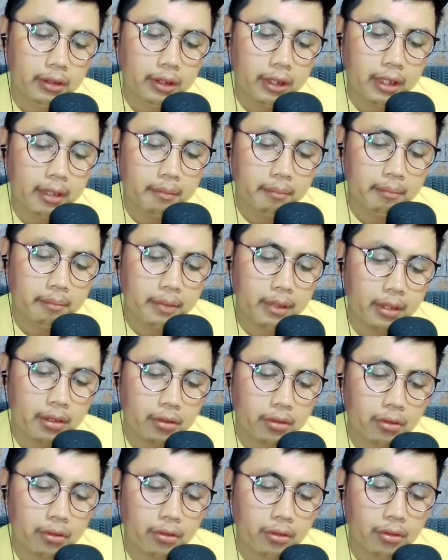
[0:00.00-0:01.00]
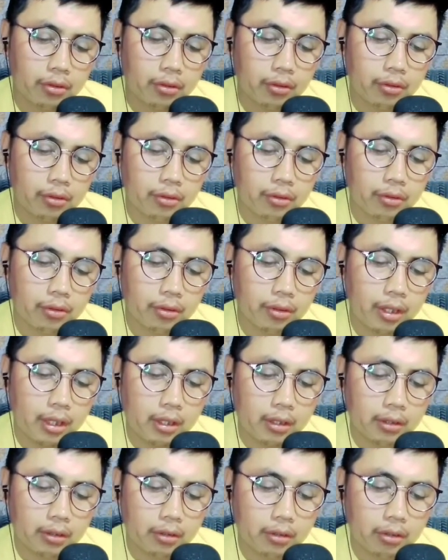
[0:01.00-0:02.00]
ini gambar
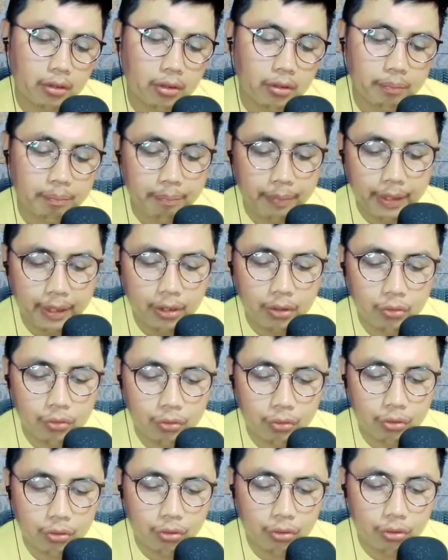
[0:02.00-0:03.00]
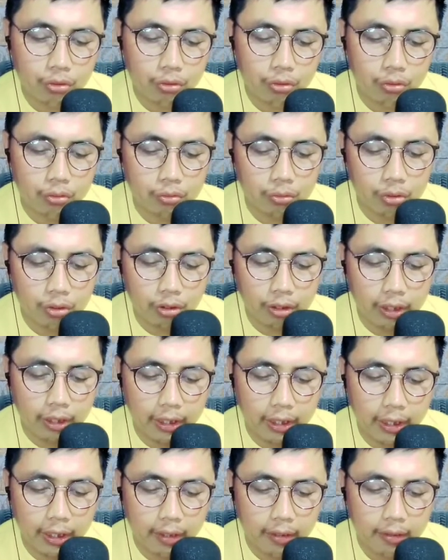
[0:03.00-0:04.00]
orang oh duduk
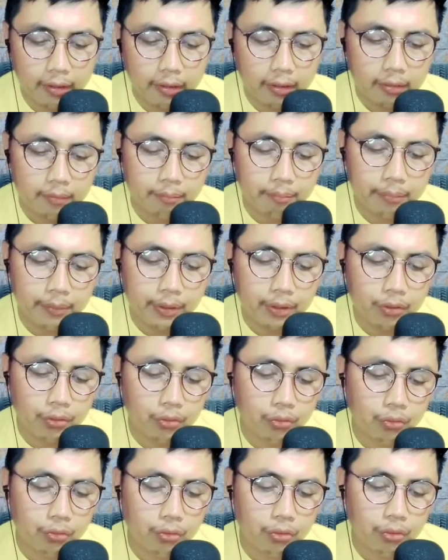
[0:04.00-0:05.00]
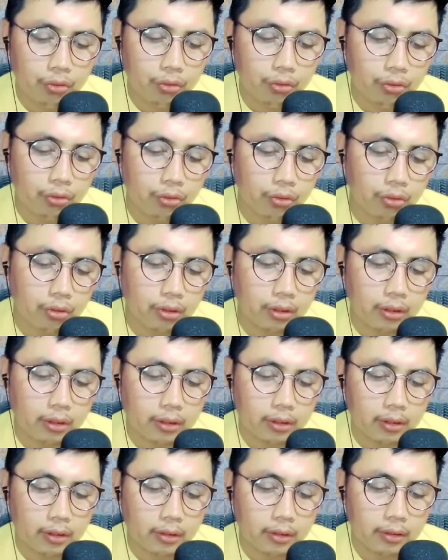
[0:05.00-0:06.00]
oke penduduk
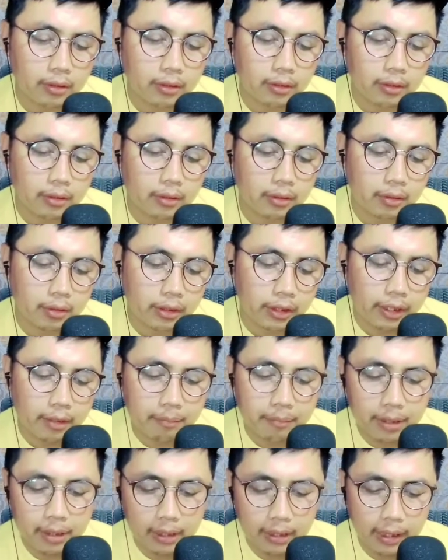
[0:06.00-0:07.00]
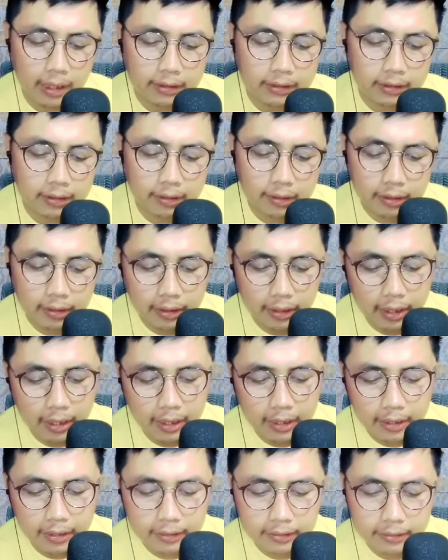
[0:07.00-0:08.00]
ini gambar aslinya
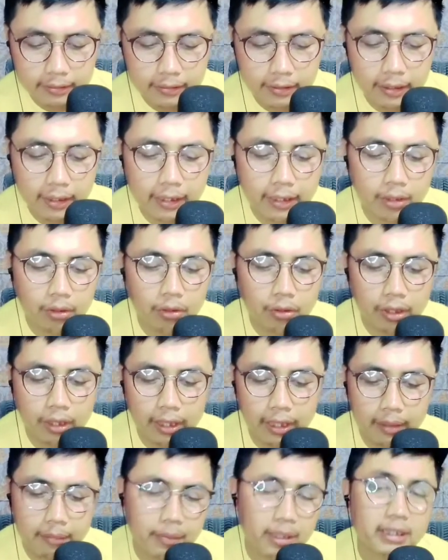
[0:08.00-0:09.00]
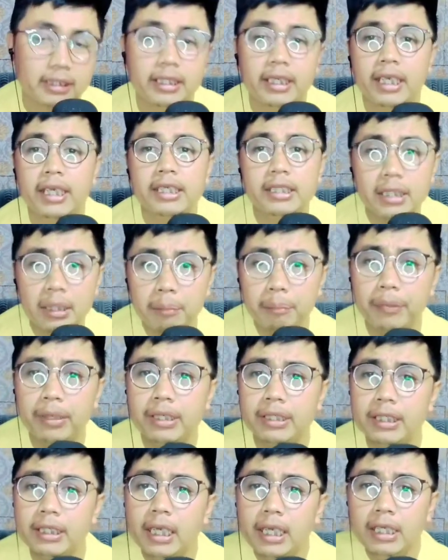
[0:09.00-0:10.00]
asli oke masih easy
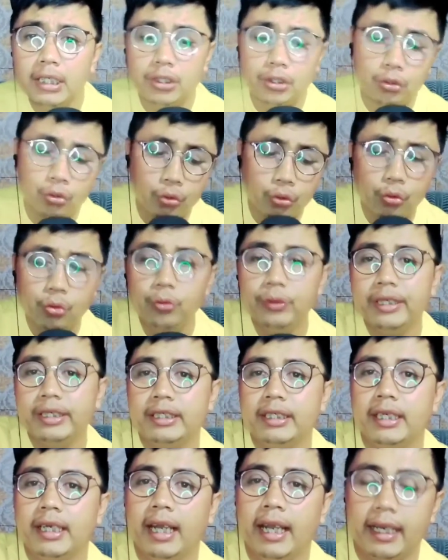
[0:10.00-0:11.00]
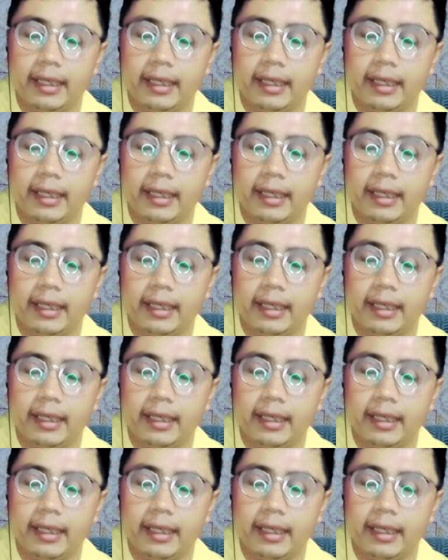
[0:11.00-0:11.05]
peasy suku isi